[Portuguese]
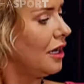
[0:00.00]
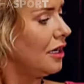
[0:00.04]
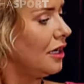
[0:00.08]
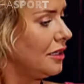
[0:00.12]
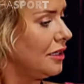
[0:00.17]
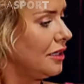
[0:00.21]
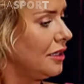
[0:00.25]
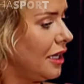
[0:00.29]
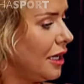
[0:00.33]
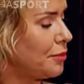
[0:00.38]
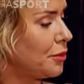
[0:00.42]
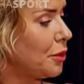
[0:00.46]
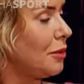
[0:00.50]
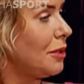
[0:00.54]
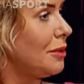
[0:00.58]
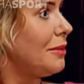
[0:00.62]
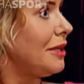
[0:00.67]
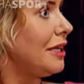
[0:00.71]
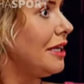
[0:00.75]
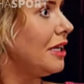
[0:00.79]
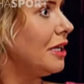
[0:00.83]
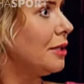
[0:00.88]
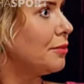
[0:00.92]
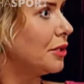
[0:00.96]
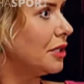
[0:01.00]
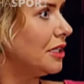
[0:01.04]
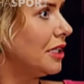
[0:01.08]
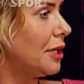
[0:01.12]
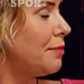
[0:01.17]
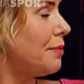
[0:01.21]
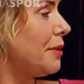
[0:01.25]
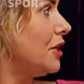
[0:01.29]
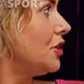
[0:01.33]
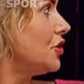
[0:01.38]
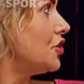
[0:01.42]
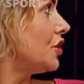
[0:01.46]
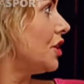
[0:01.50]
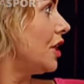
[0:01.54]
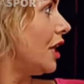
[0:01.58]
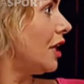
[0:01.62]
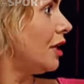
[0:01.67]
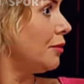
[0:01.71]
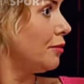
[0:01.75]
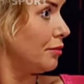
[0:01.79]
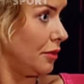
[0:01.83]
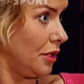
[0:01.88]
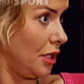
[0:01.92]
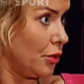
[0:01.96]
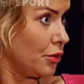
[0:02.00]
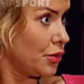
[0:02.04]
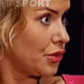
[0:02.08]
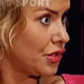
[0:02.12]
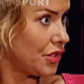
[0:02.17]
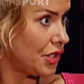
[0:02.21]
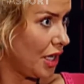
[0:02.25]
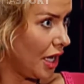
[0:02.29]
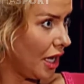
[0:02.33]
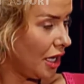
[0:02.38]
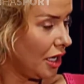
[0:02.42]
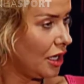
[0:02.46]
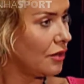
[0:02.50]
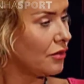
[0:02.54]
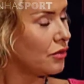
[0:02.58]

né, probleminha, porque de repente tem, eu sei que